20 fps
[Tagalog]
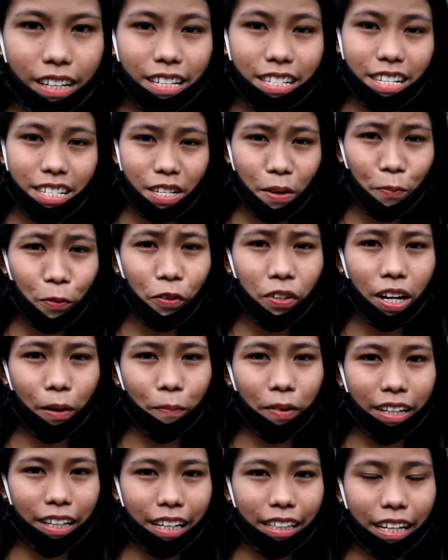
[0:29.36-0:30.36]
isa sa
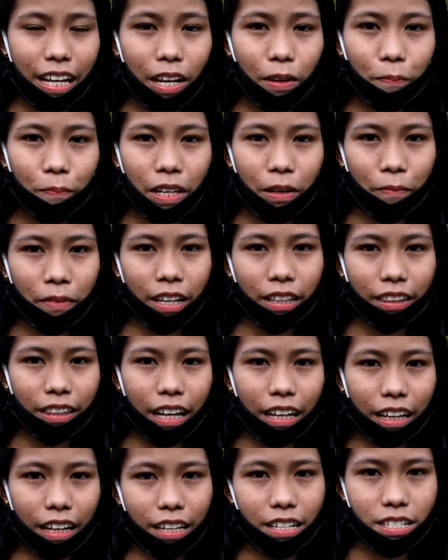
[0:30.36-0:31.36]
programa na na-implement
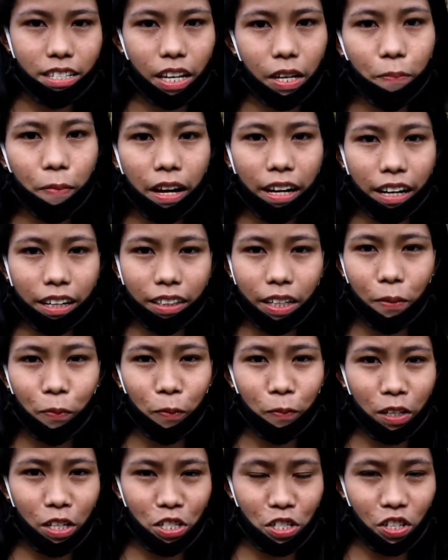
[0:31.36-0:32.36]
ng SK Barangay
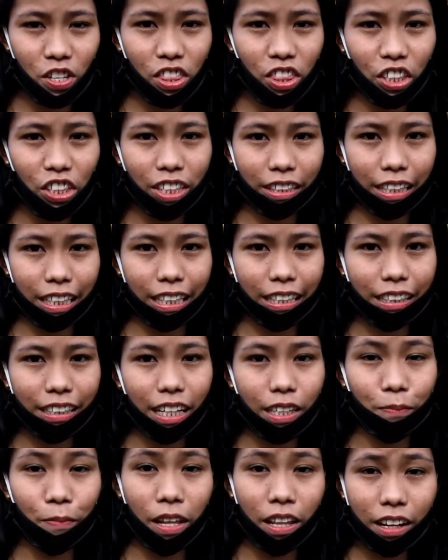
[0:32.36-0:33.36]
Poblasyon 13,
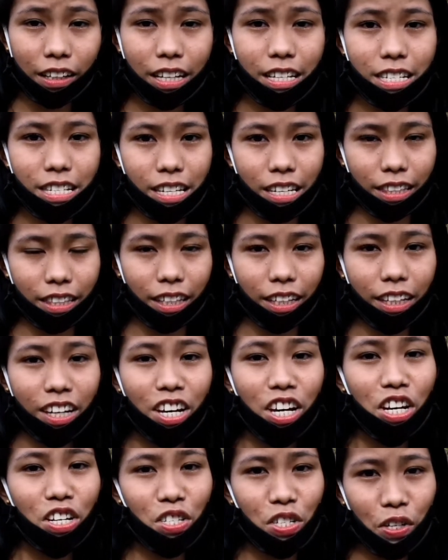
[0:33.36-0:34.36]
Katbalaga City
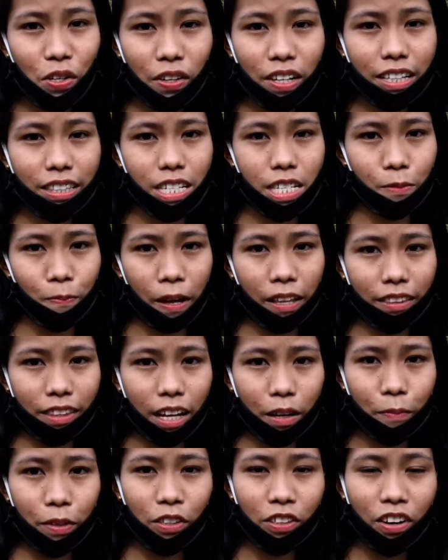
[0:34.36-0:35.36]
during this
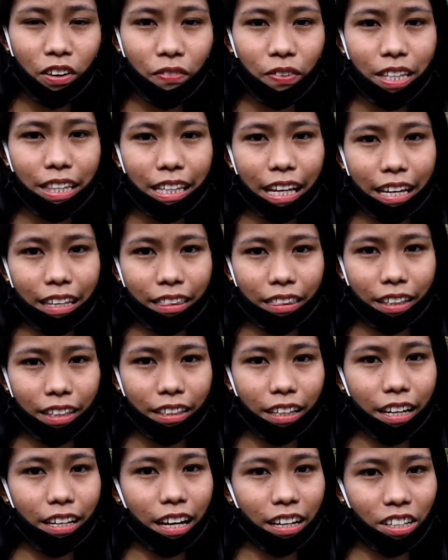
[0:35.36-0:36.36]
pandemic
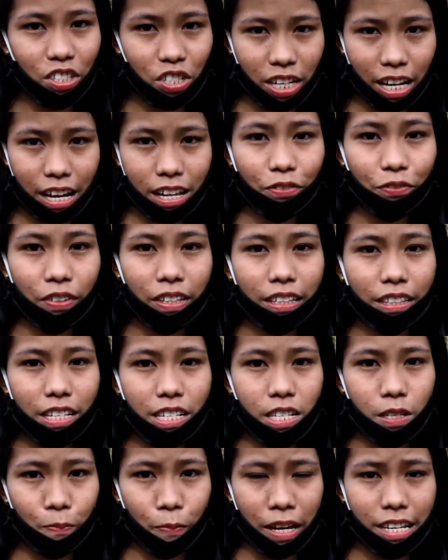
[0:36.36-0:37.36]
COVID-19 ay ang Child Friendly
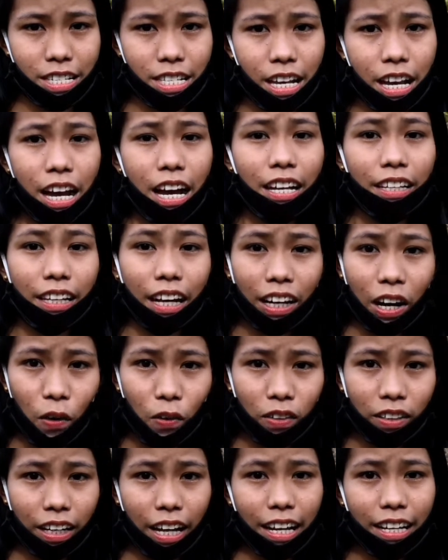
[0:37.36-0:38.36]
Space na
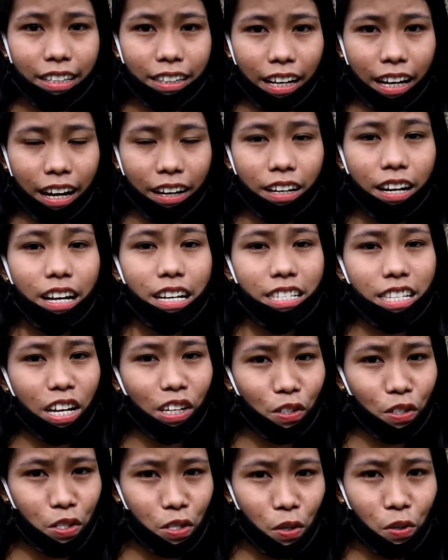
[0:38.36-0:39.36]
kaugnay ng
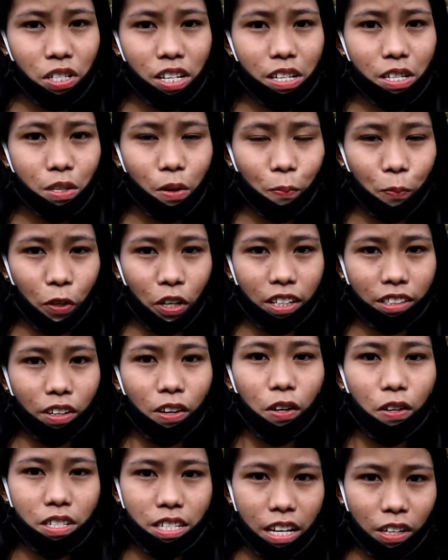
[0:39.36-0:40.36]
psychosocial support
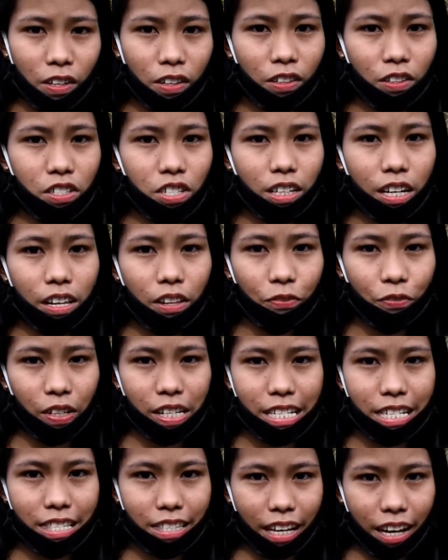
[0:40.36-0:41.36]
o psychological
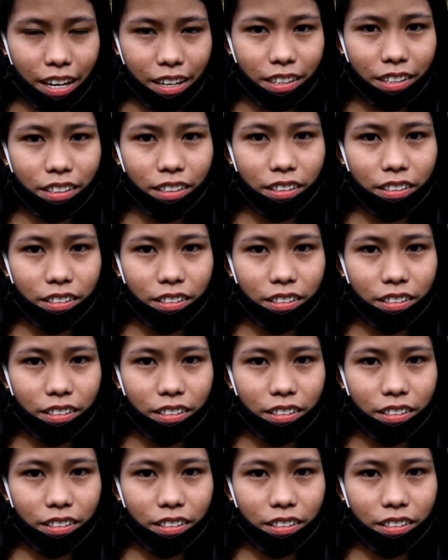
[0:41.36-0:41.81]
first aid.